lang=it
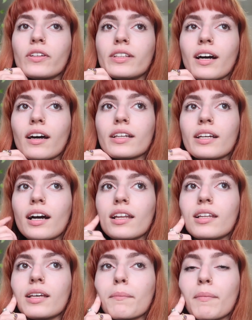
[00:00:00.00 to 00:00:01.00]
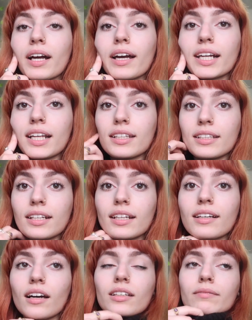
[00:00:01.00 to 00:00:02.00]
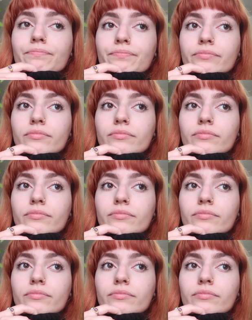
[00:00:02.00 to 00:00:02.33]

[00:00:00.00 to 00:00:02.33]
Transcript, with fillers: andare alle bancarelle di Natale,